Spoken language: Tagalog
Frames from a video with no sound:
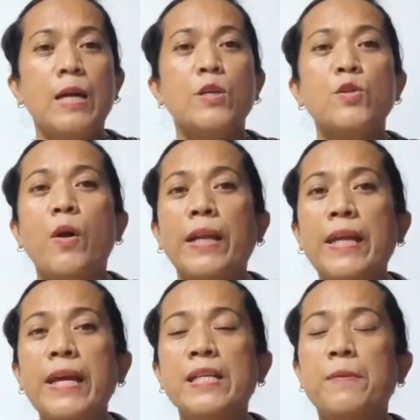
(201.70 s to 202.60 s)
So, ang,
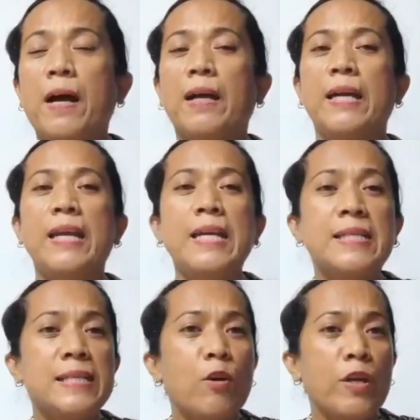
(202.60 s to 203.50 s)
ini- ang
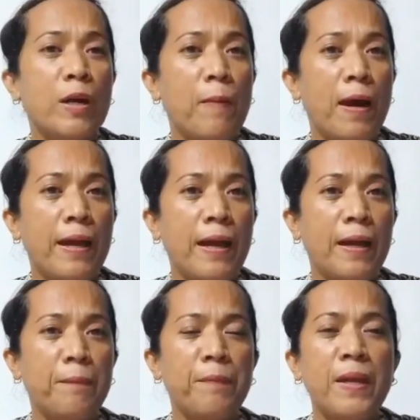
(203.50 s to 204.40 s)
ini-insist daw ni
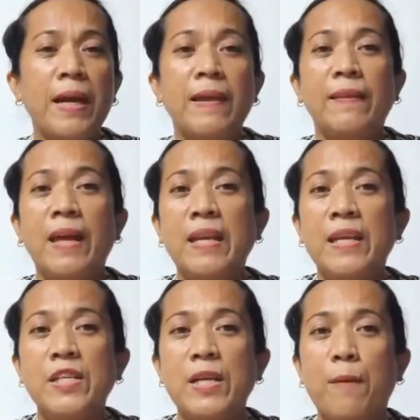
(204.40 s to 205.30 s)
Kabayan na
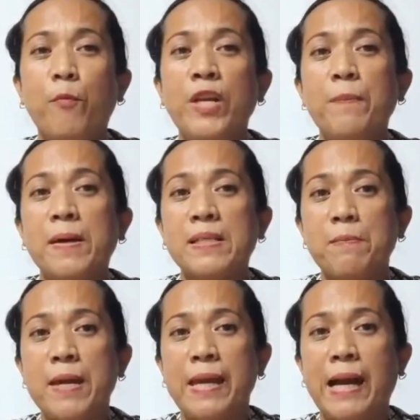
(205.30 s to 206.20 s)
hindi siya pwede
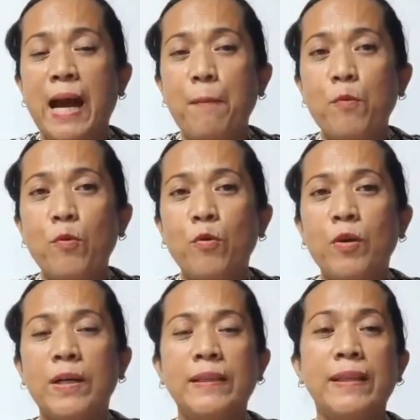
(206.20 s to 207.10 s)
pagsabihan ng amo
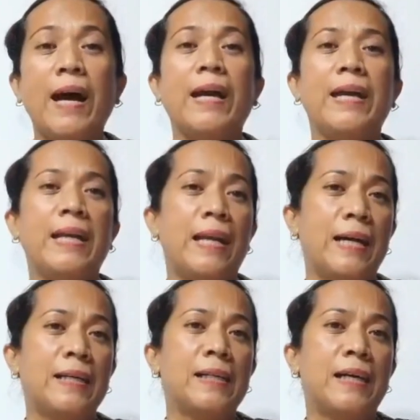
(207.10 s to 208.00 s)
dahil
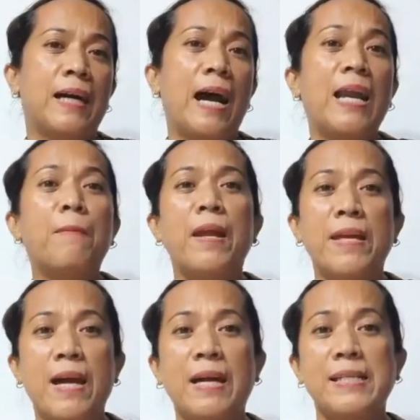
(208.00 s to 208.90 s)
alam na
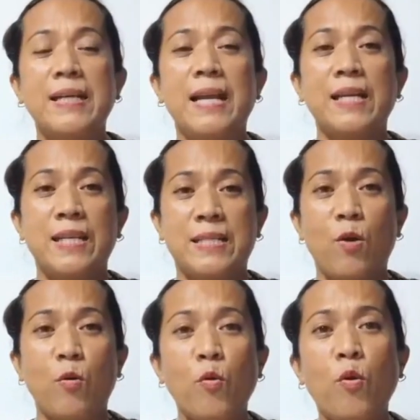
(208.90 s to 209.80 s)
niya kasi galing siya sa
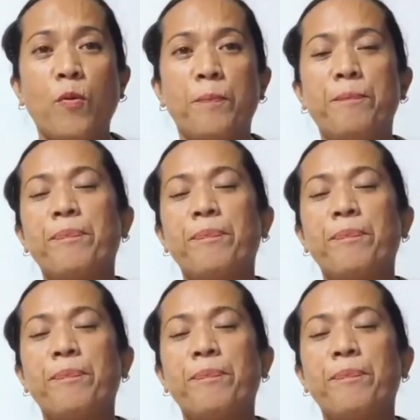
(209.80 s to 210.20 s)
Hong Kong.